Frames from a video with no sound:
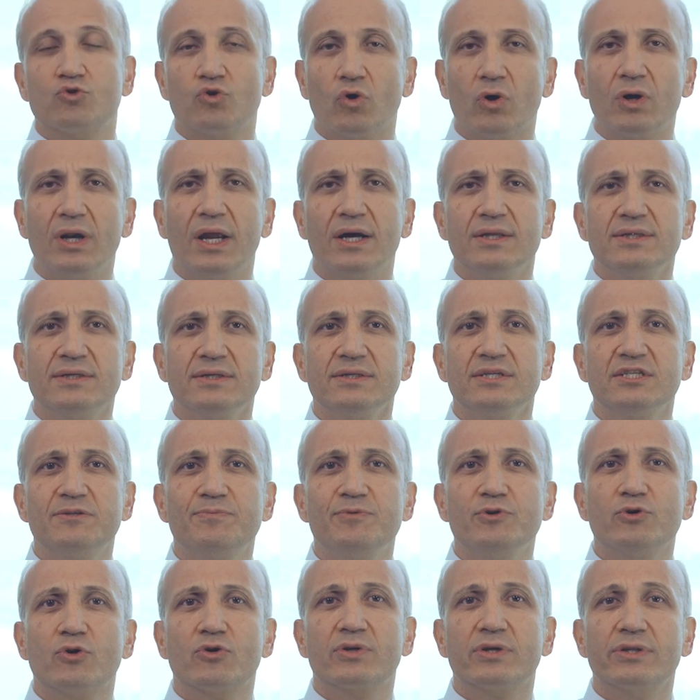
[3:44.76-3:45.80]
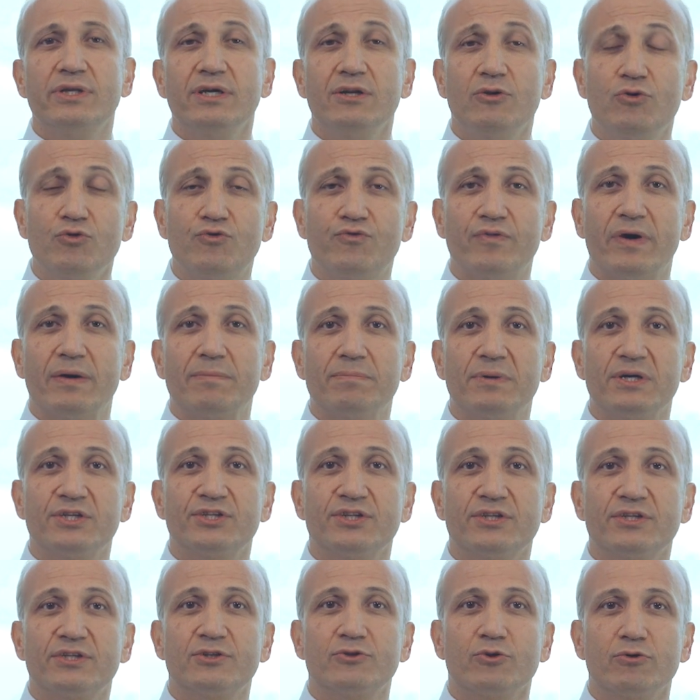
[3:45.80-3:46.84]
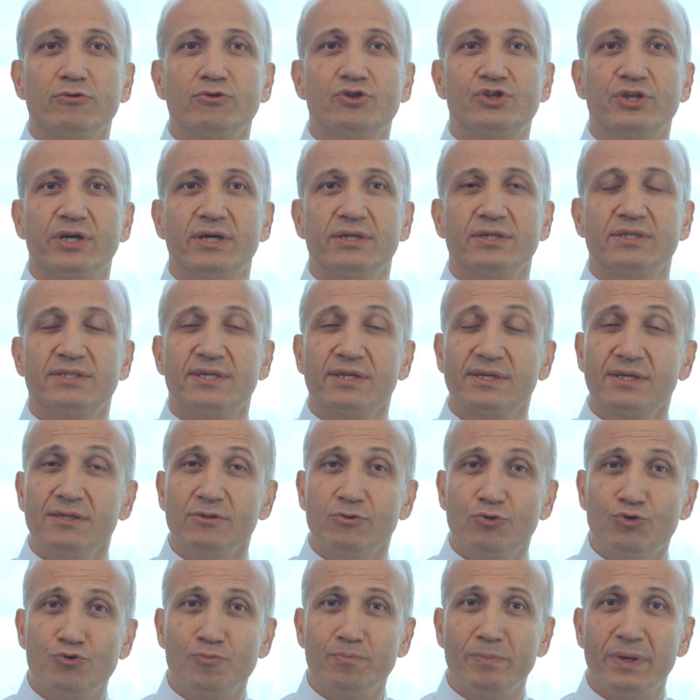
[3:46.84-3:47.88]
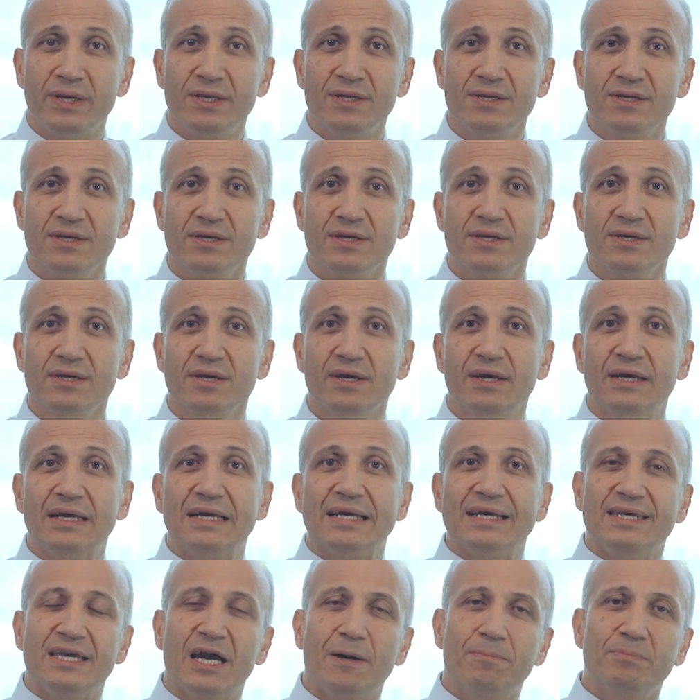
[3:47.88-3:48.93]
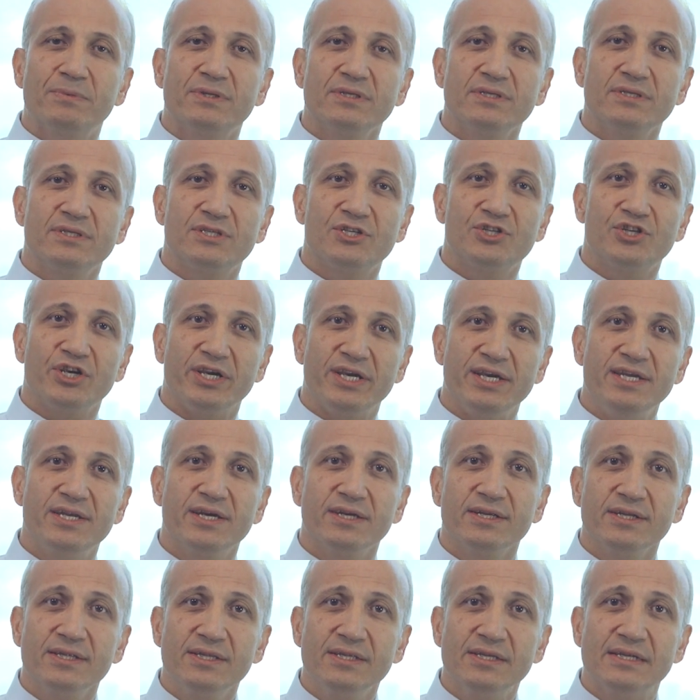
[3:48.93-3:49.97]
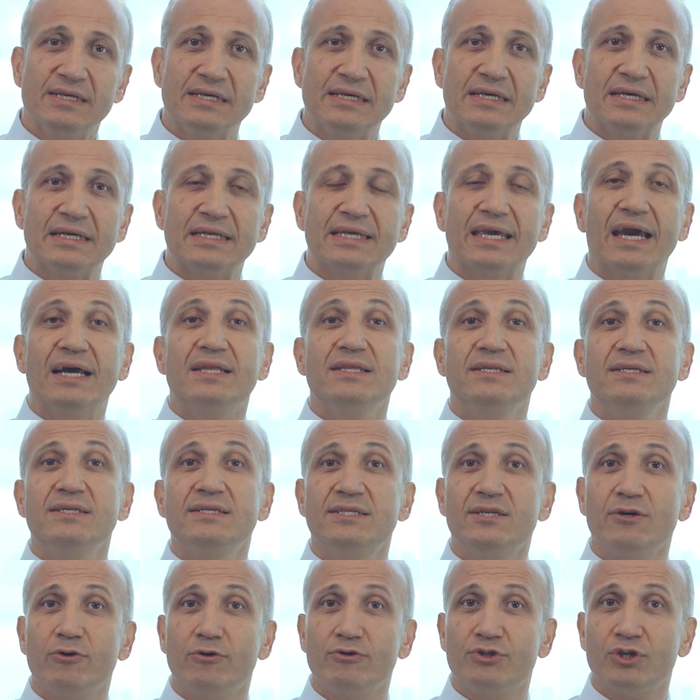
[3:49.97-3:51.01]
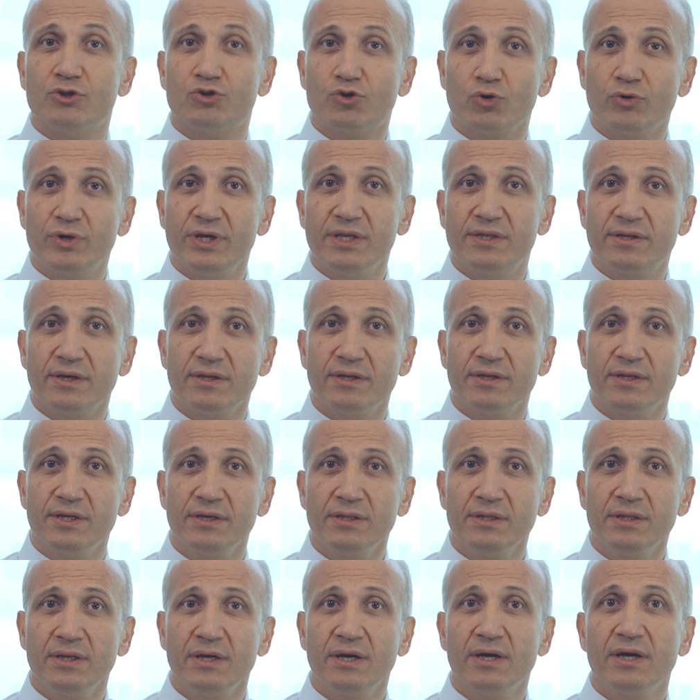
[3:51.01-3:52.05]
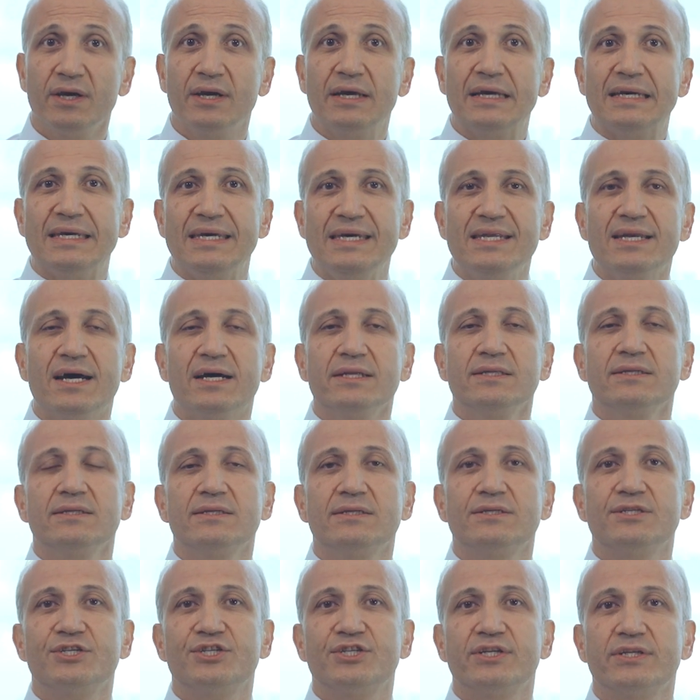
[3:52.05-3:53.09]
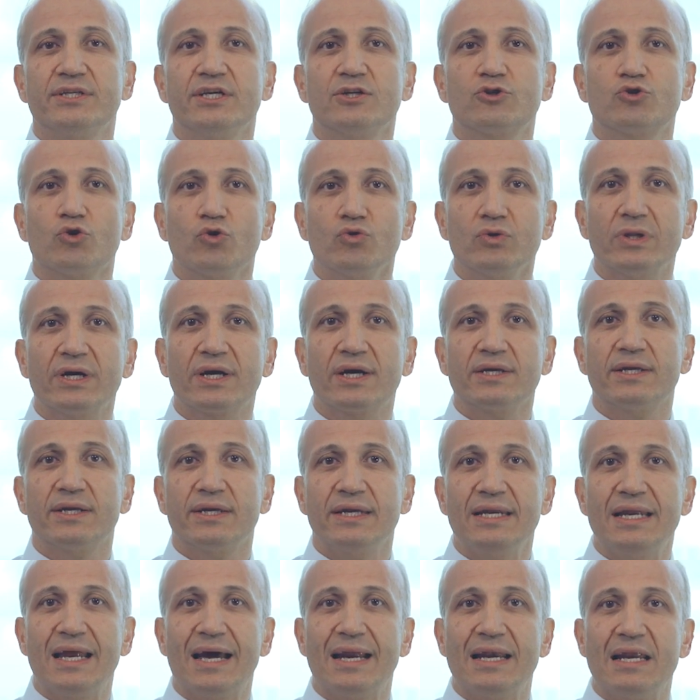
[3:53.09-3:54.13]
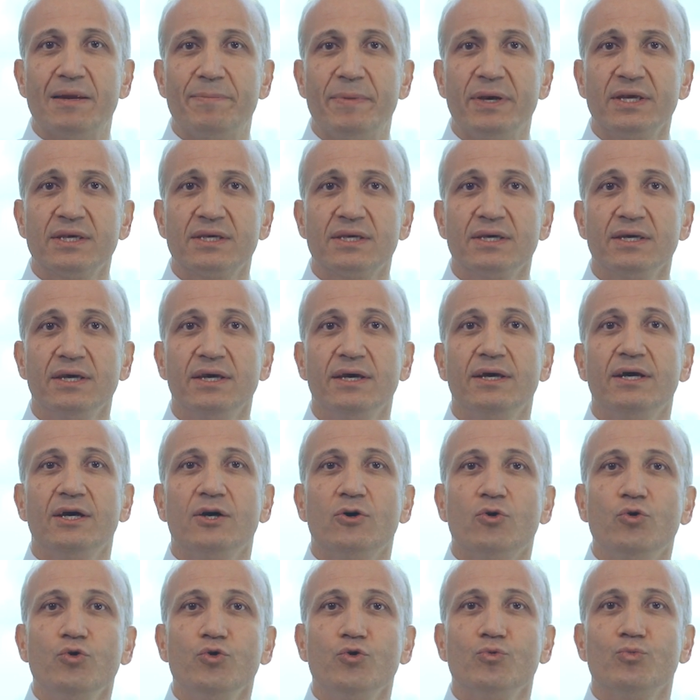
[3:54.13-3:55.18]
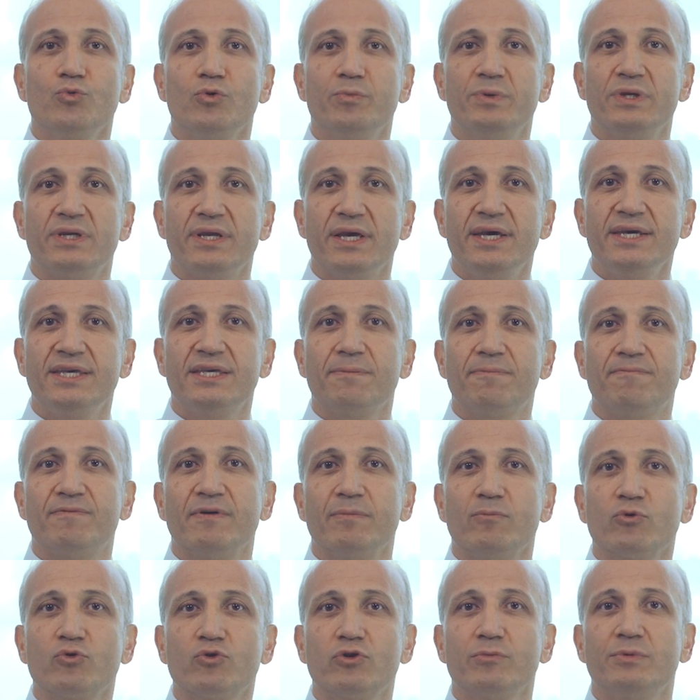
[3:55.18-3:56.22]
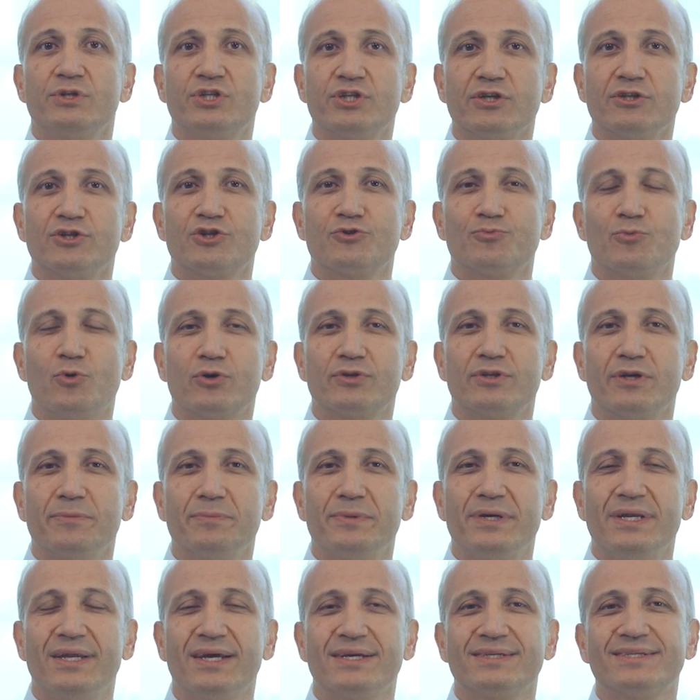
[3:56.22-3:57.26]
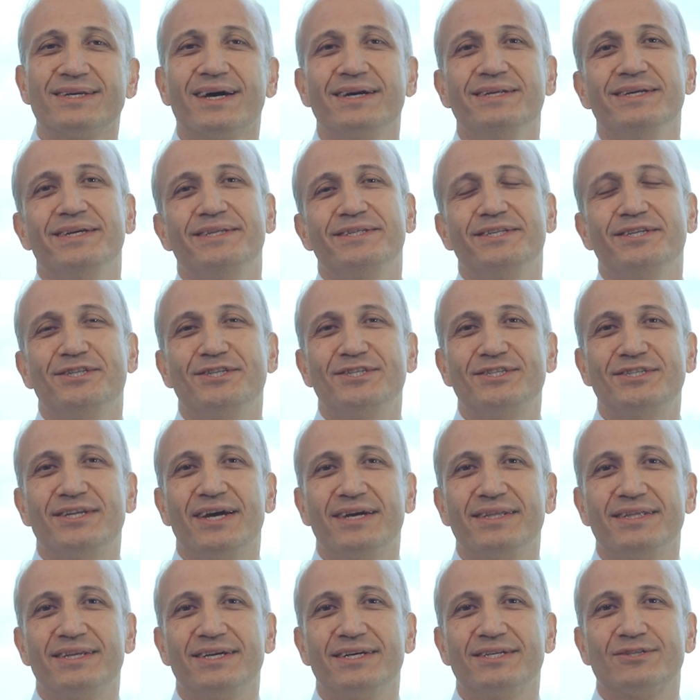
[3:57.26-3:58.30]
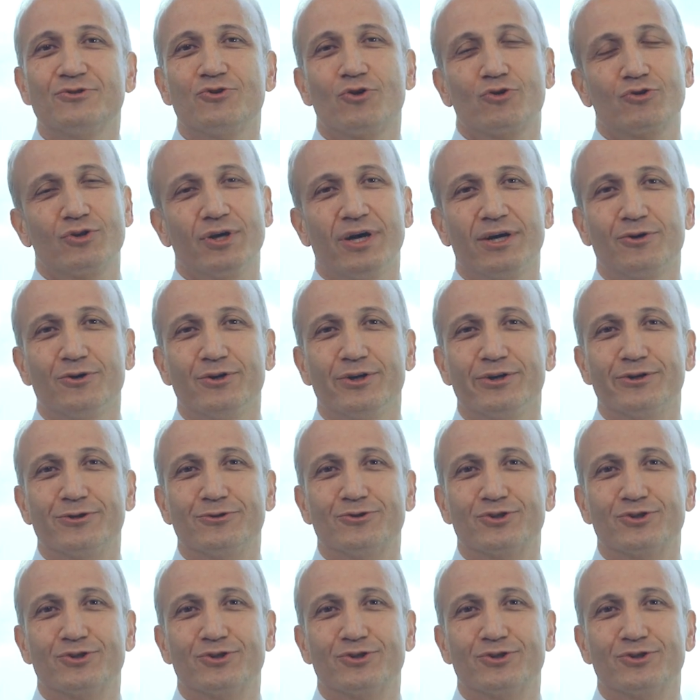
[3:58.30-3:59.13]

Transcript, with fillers: Zorlandığınız bir noktada lütfen başarısız olacağını sakın düşünmeyin. Yaptığınız işe inanın, kendinizi önce çok iyi tanıyın, İnandığınız işte de sonuna kadar ilerlemek uyumlu bir ekip ve mutlu bir çalışma ortamıyla zannettiğinizden de çok daha kolay